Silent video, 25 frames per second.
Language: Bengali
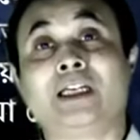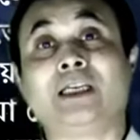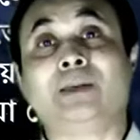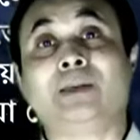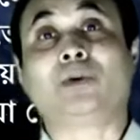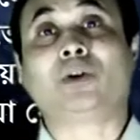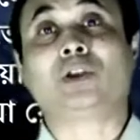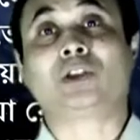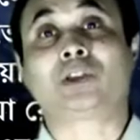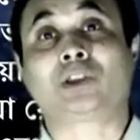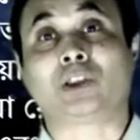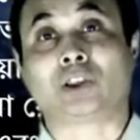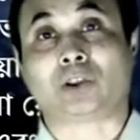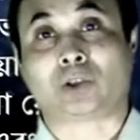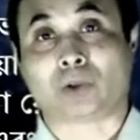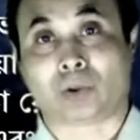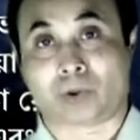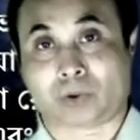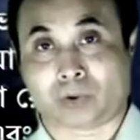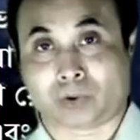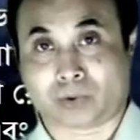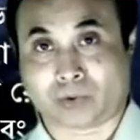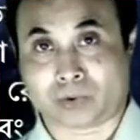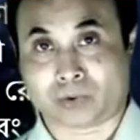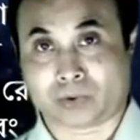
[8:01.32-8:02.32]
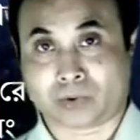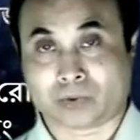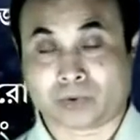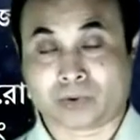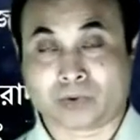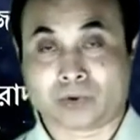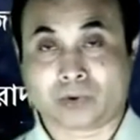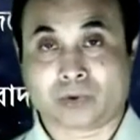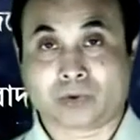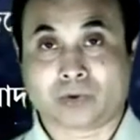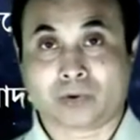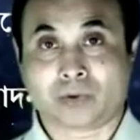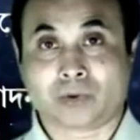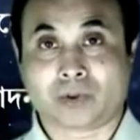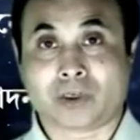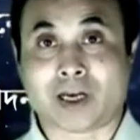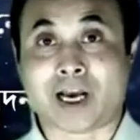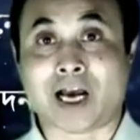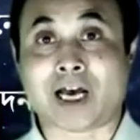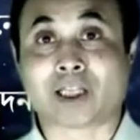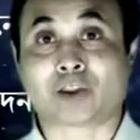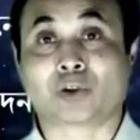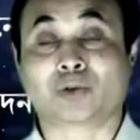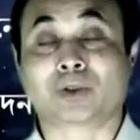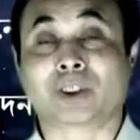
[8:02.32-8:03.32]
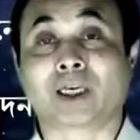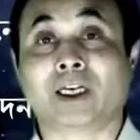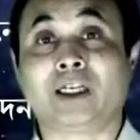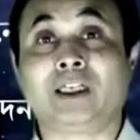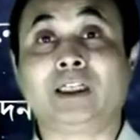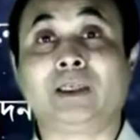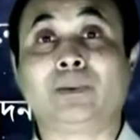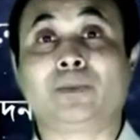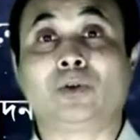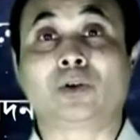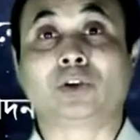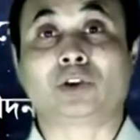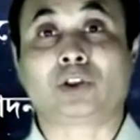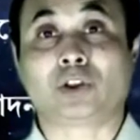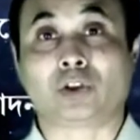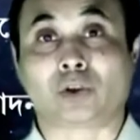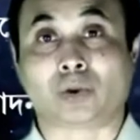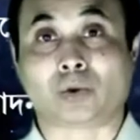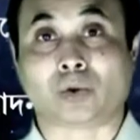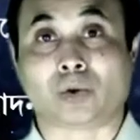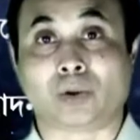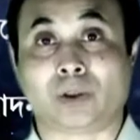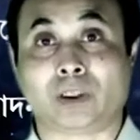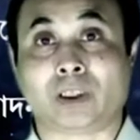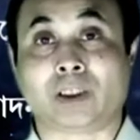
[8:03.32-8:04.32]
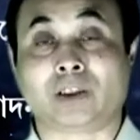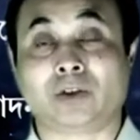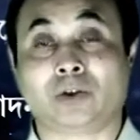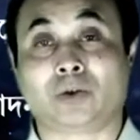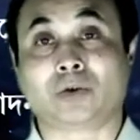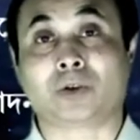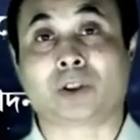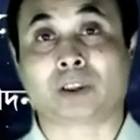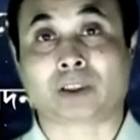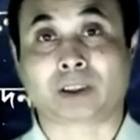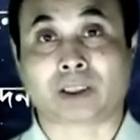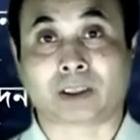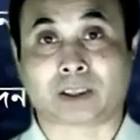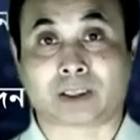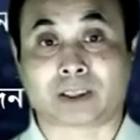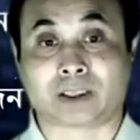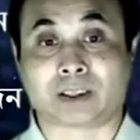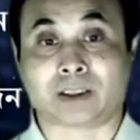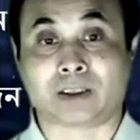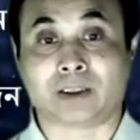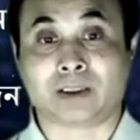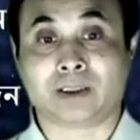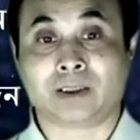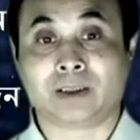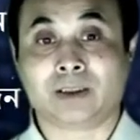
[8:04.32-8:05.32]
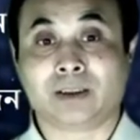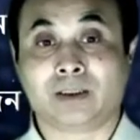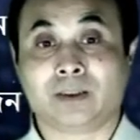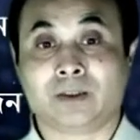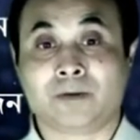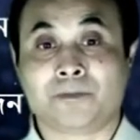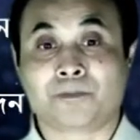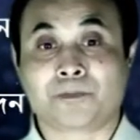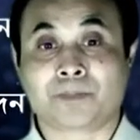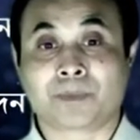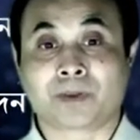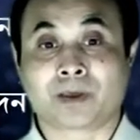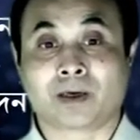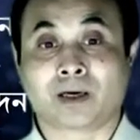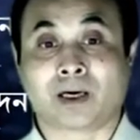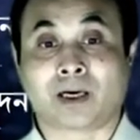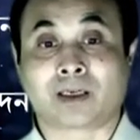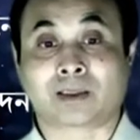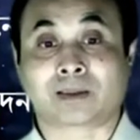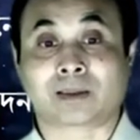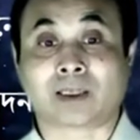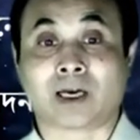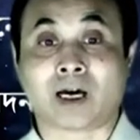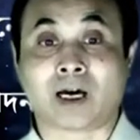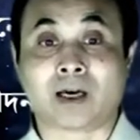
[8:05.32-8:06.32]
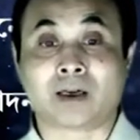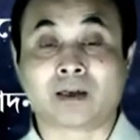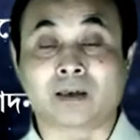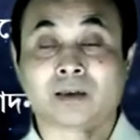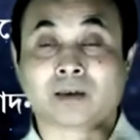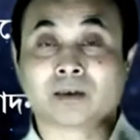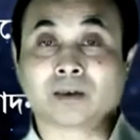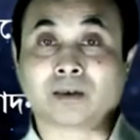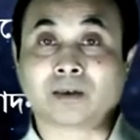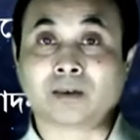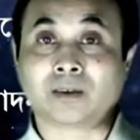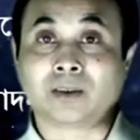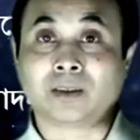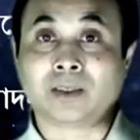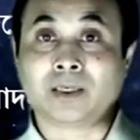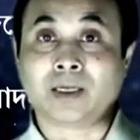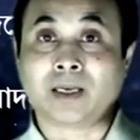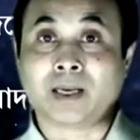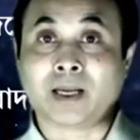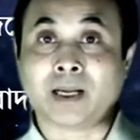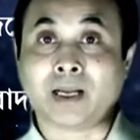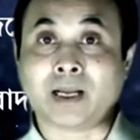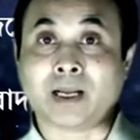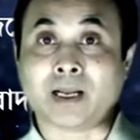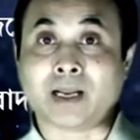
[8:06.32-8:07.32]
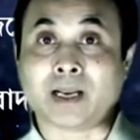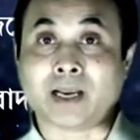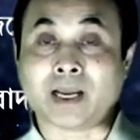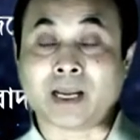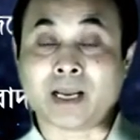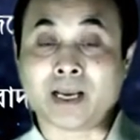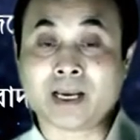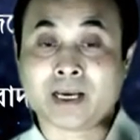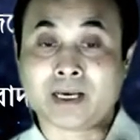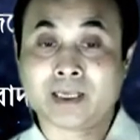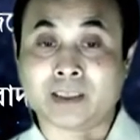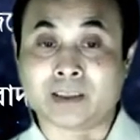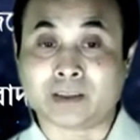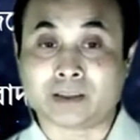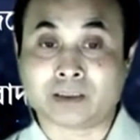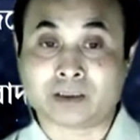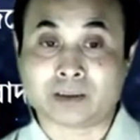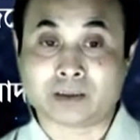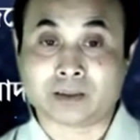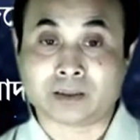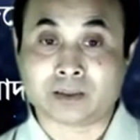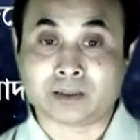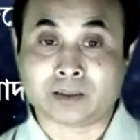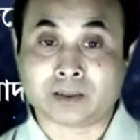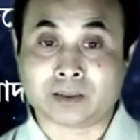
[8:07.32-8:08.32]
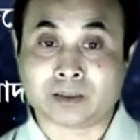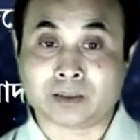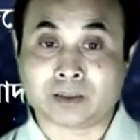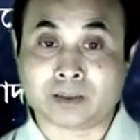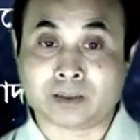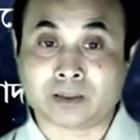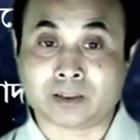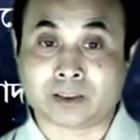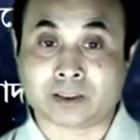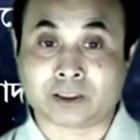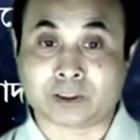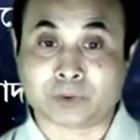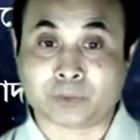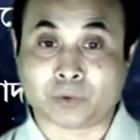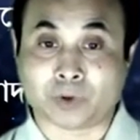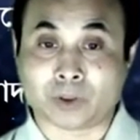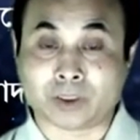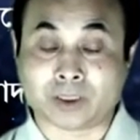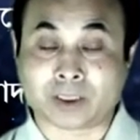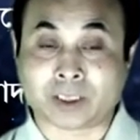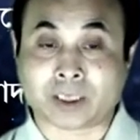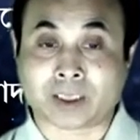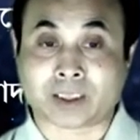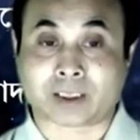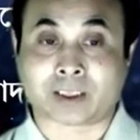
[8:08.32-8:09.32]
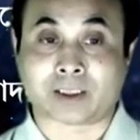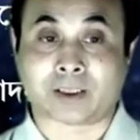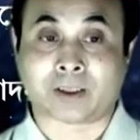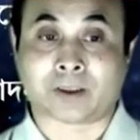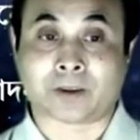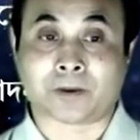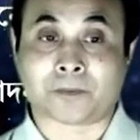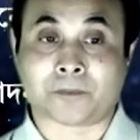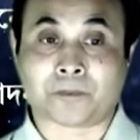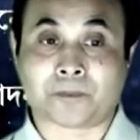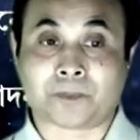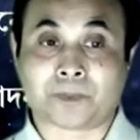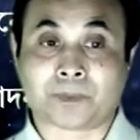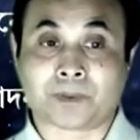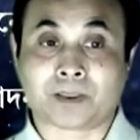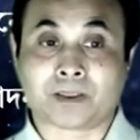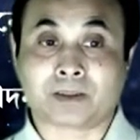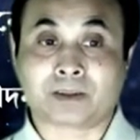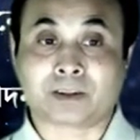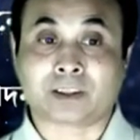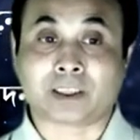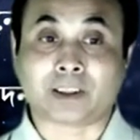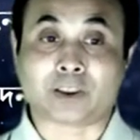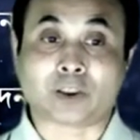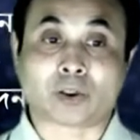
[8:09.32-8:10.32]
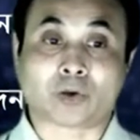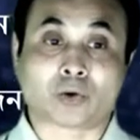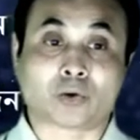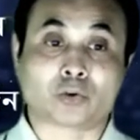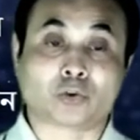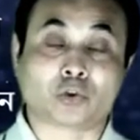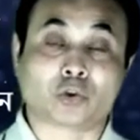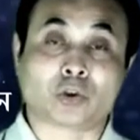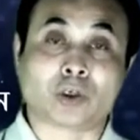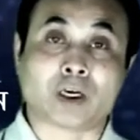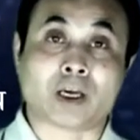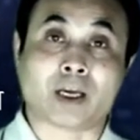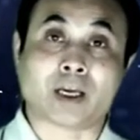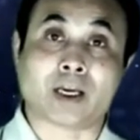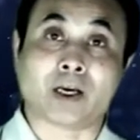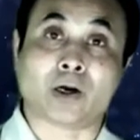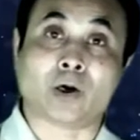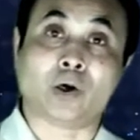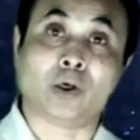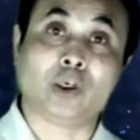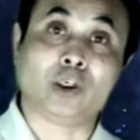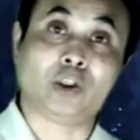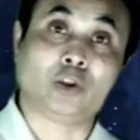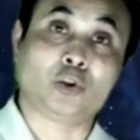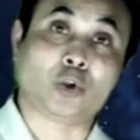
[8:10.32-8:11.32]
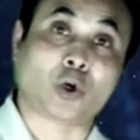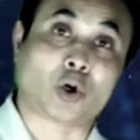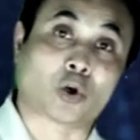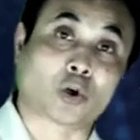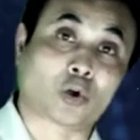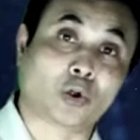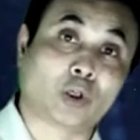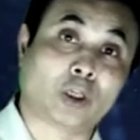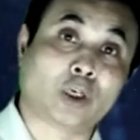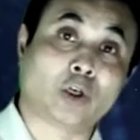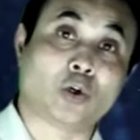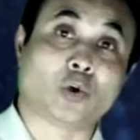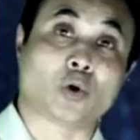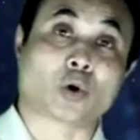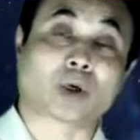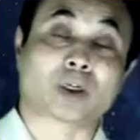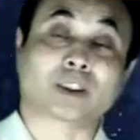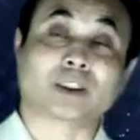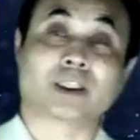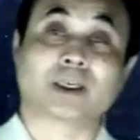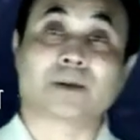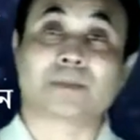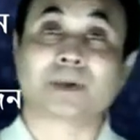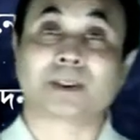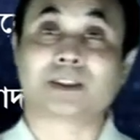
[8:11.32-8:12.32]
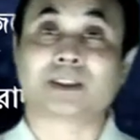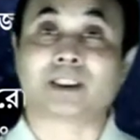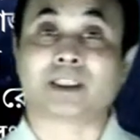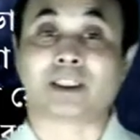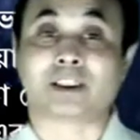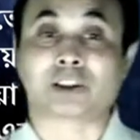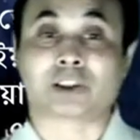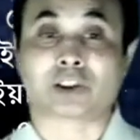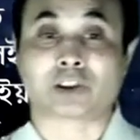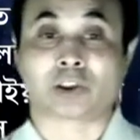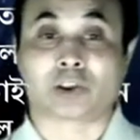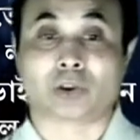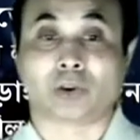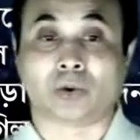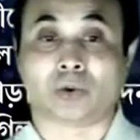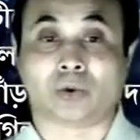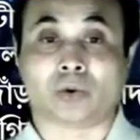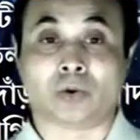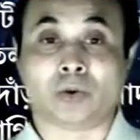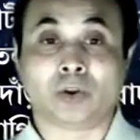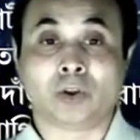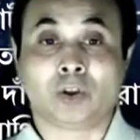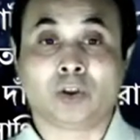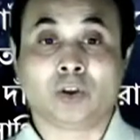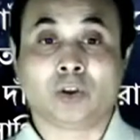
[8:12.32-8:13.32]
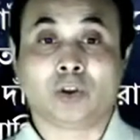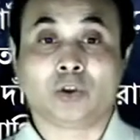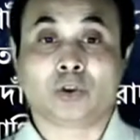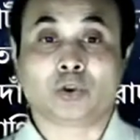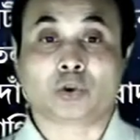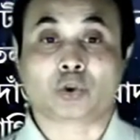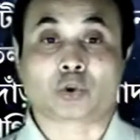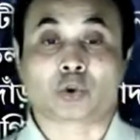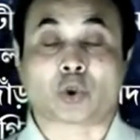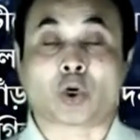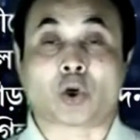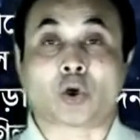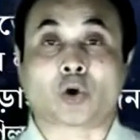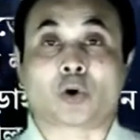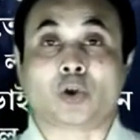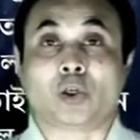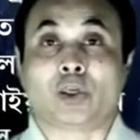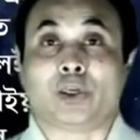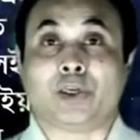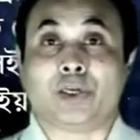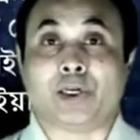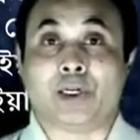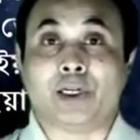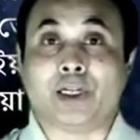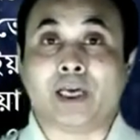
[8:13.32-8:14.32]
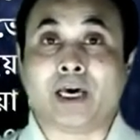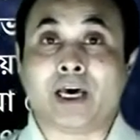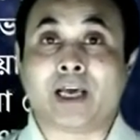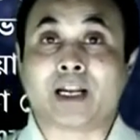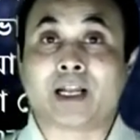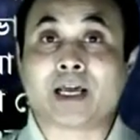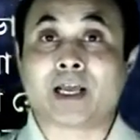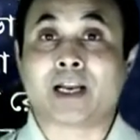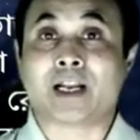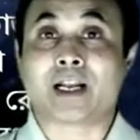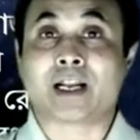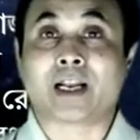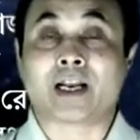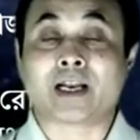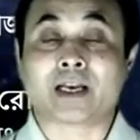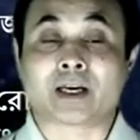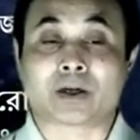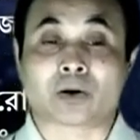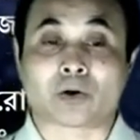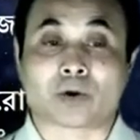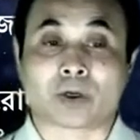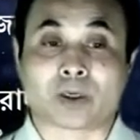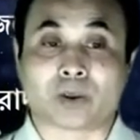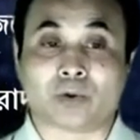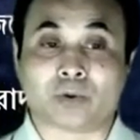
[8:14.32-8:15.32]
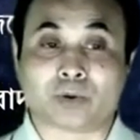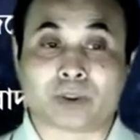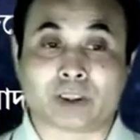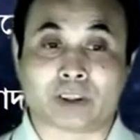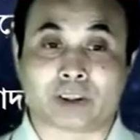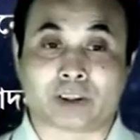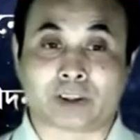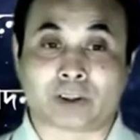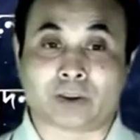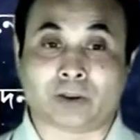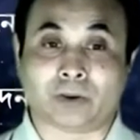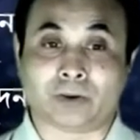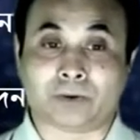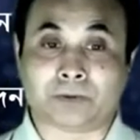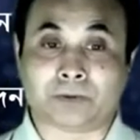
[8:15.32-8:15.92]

নিমজ্জিত এতটাই নিমজ্জিত অন্যান্যদের থেকে আর তার এই জীবনটাকে সে যখন এই ধরনের লোকেদের মাঝে এসছিল সকলে রে রে রে রে করে উঠেছিল